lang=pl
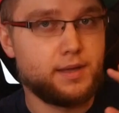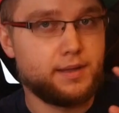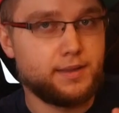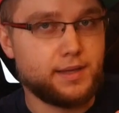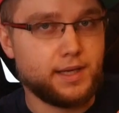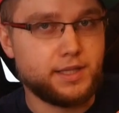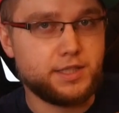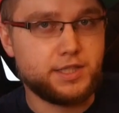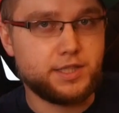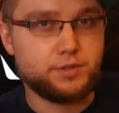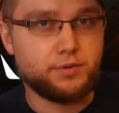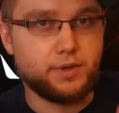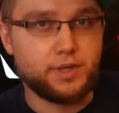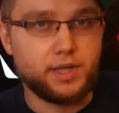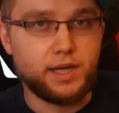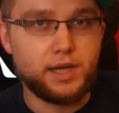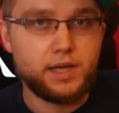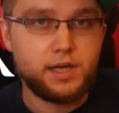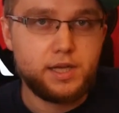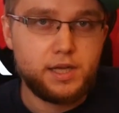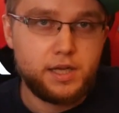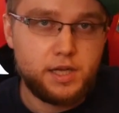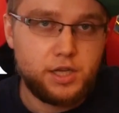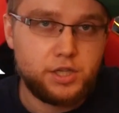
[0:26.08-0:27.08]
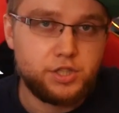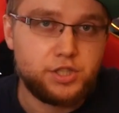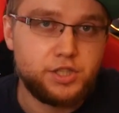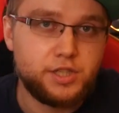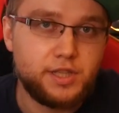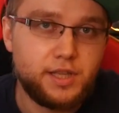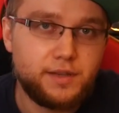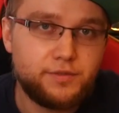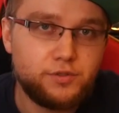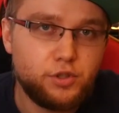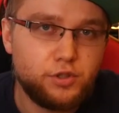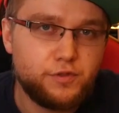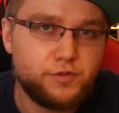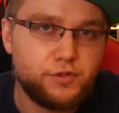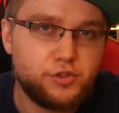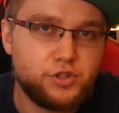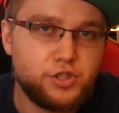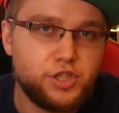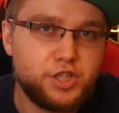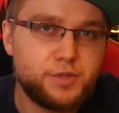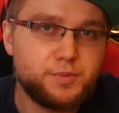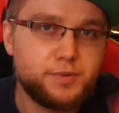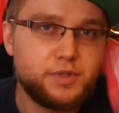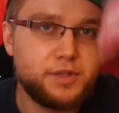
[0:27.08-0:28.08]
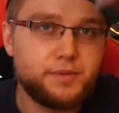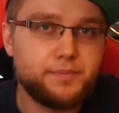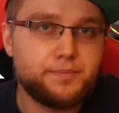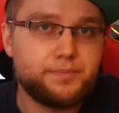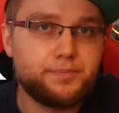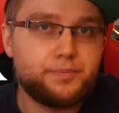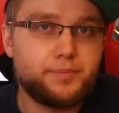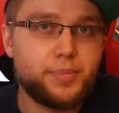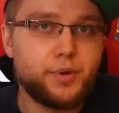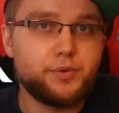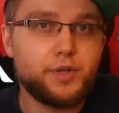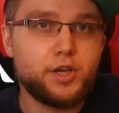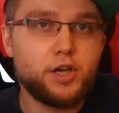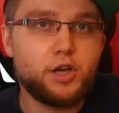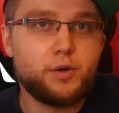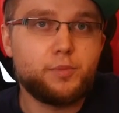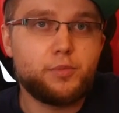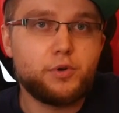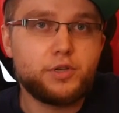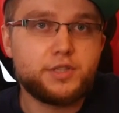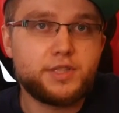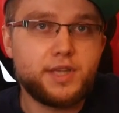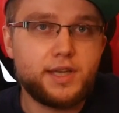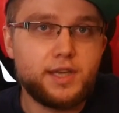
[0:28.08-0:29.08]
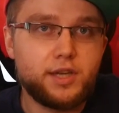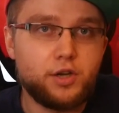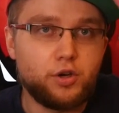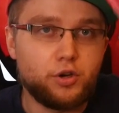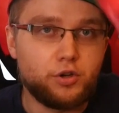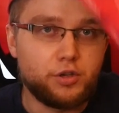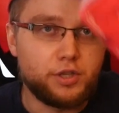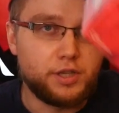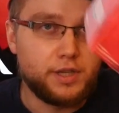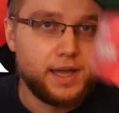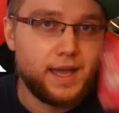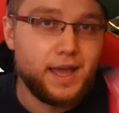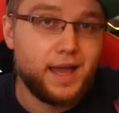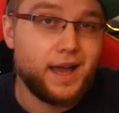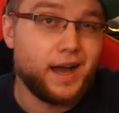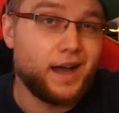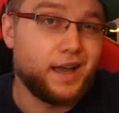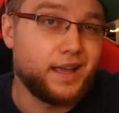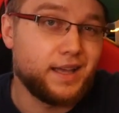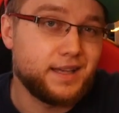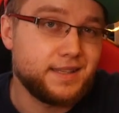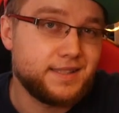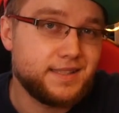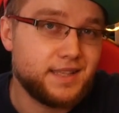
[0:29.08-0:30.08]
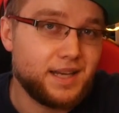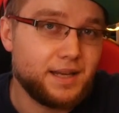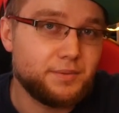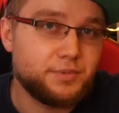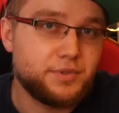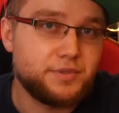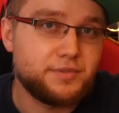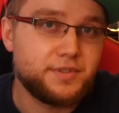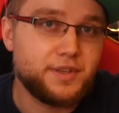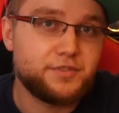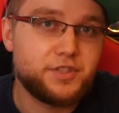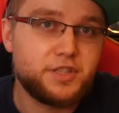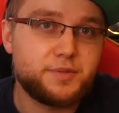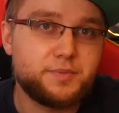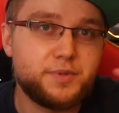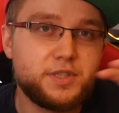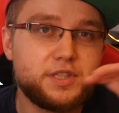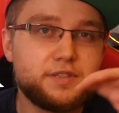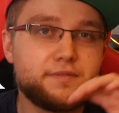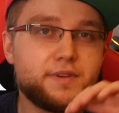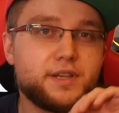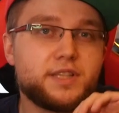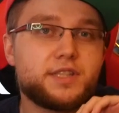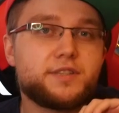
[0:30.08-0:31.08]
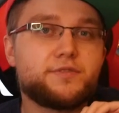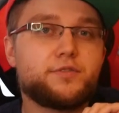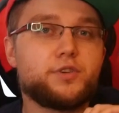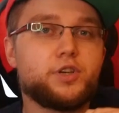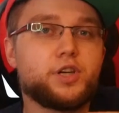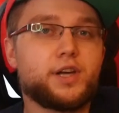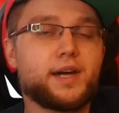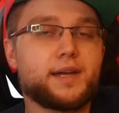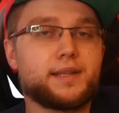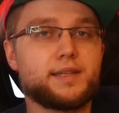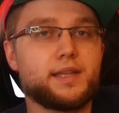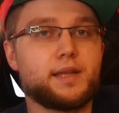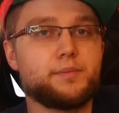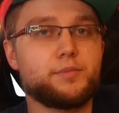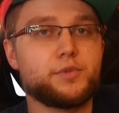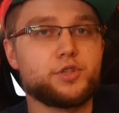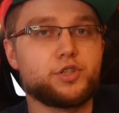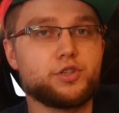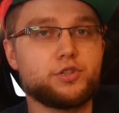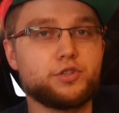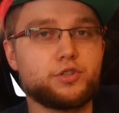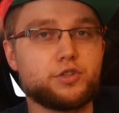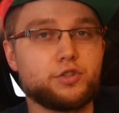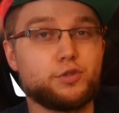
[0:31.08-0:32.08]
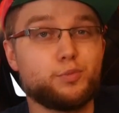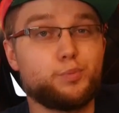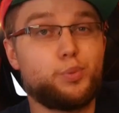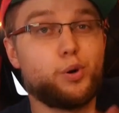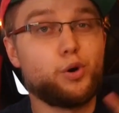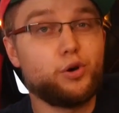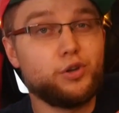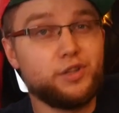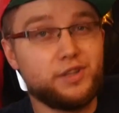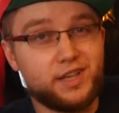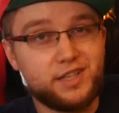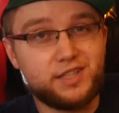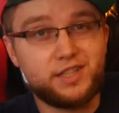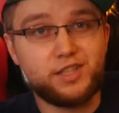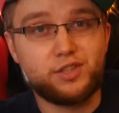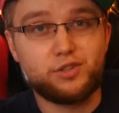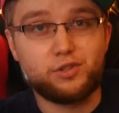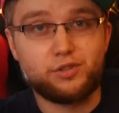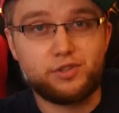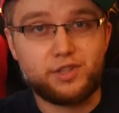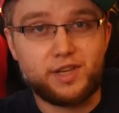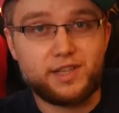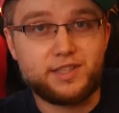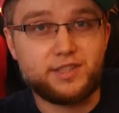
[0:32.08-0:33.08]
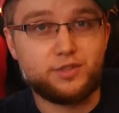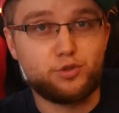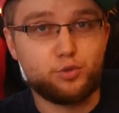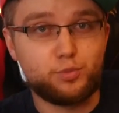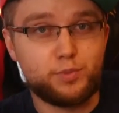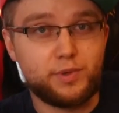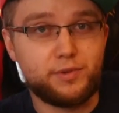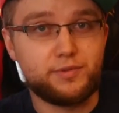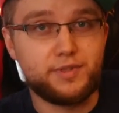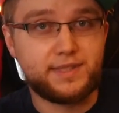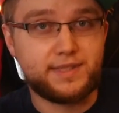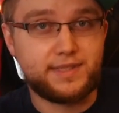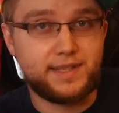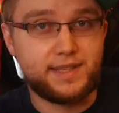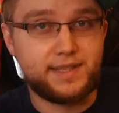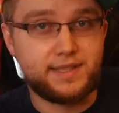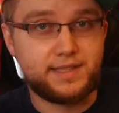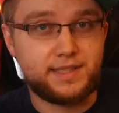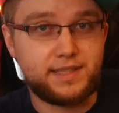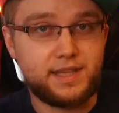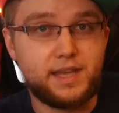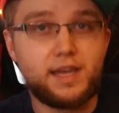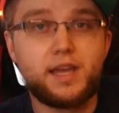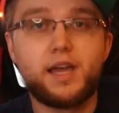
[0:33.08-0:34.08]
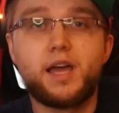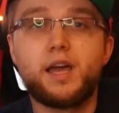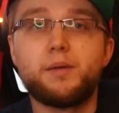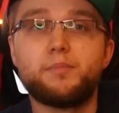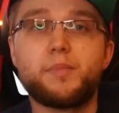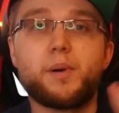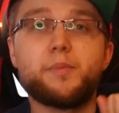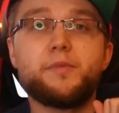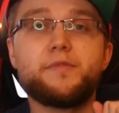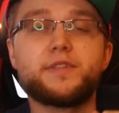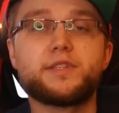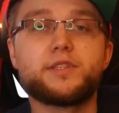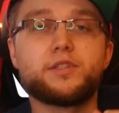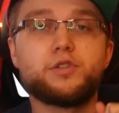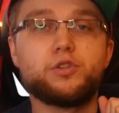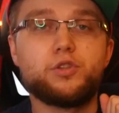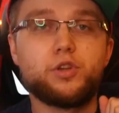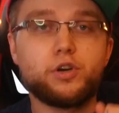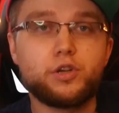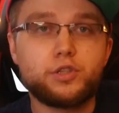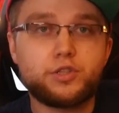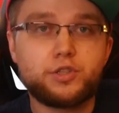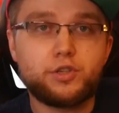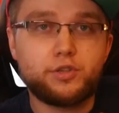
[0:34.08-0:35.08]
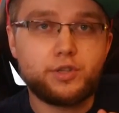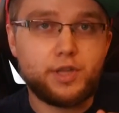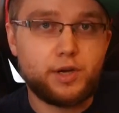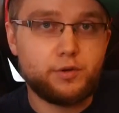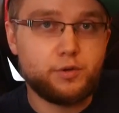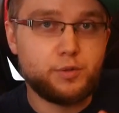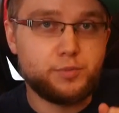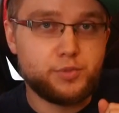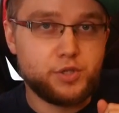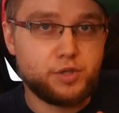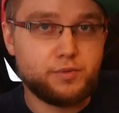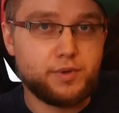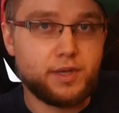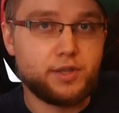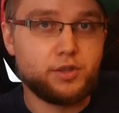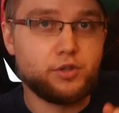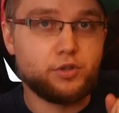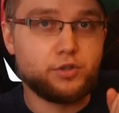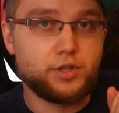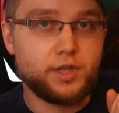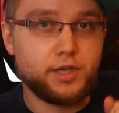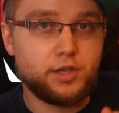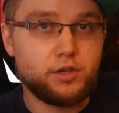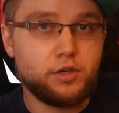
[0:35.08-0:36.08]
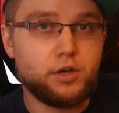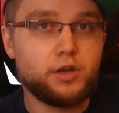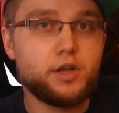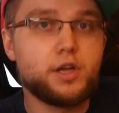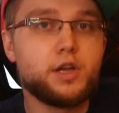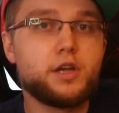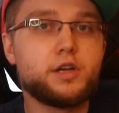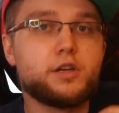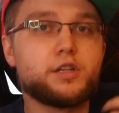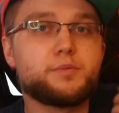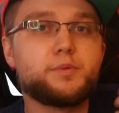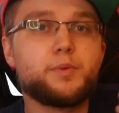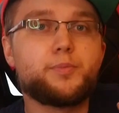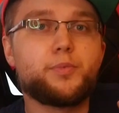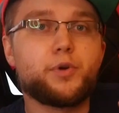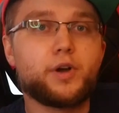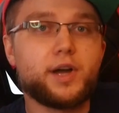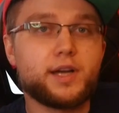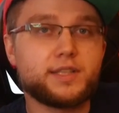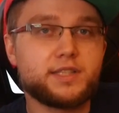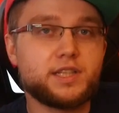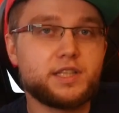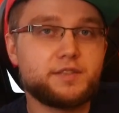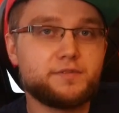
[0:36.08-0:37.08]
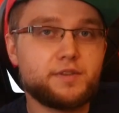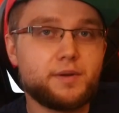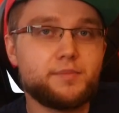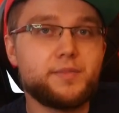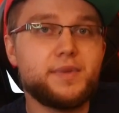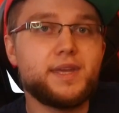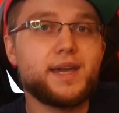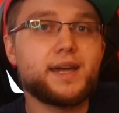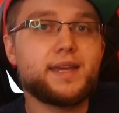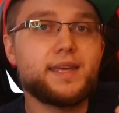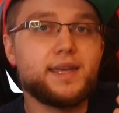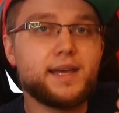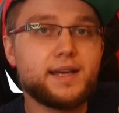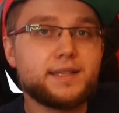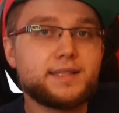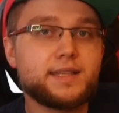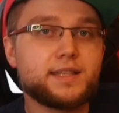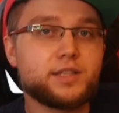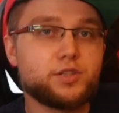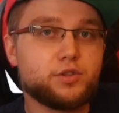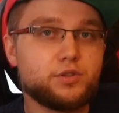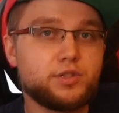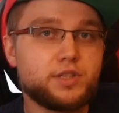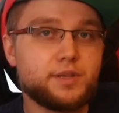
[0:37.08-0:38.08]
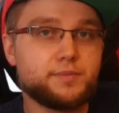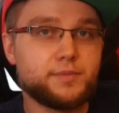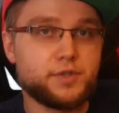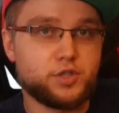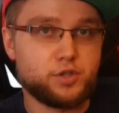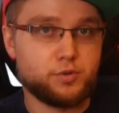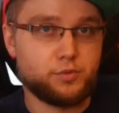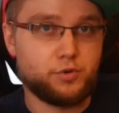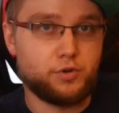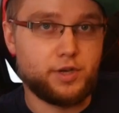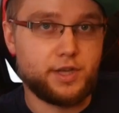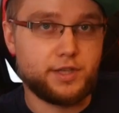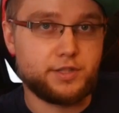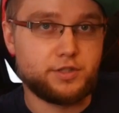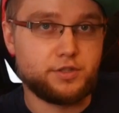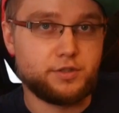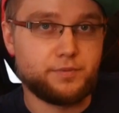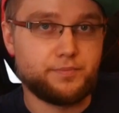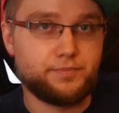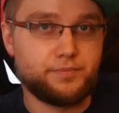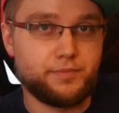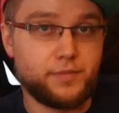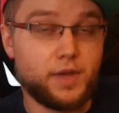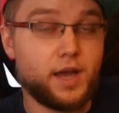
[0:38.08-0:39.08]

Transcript: Tak się składa, że niedawno otworzyliśmy pełnego boksa kory. a ja staram się zawsze spisywać swoje karty na bieżąco, bo inaczej to traci zupełnie sens. Mamy więc doskonały przykład do tego, żeby pokazać Wam, jak ja zarządzam naszą kolekcją.